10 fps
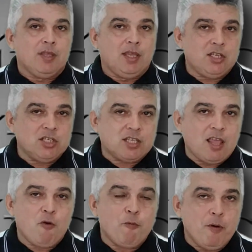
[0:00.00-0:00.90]
e
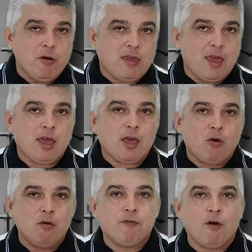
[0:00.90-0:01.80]
dizer o porquê
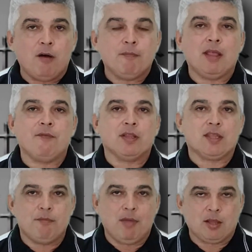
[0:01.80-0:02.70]
conforme o
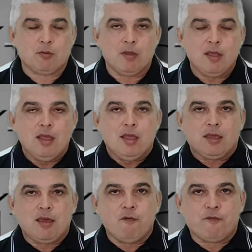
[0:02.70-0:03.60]
levantamento
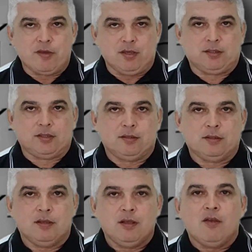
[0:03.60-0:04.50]
que eu fiz.
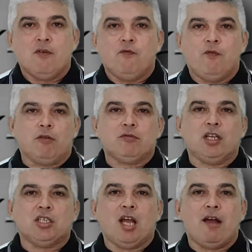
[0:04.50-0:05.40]
Volte
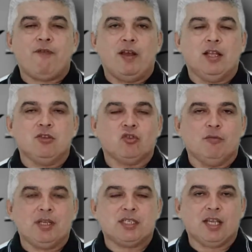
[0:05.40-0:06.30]
já já falando
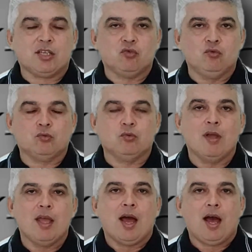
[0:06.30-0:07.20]
sobre esse assunto
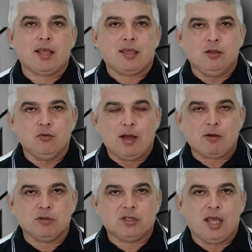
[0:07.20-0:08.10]
aqui no
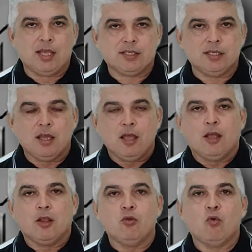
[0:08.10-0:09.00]
Acontece
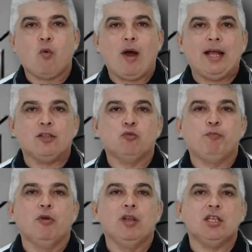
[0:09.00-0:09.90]
no quadro
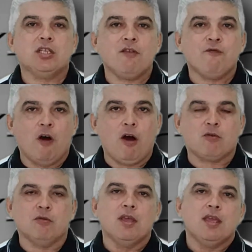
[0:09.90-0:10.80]
Política em
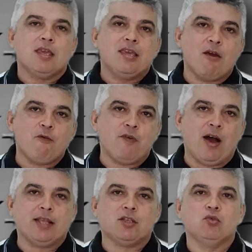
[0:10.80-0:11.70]
Foco, que eu
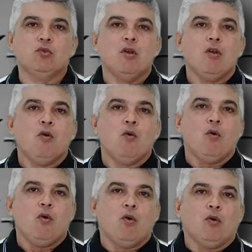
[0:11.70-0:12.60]
faço
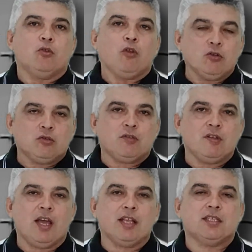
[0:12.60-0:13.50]
todos os
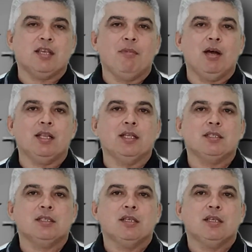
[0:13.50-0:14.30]
finais de semana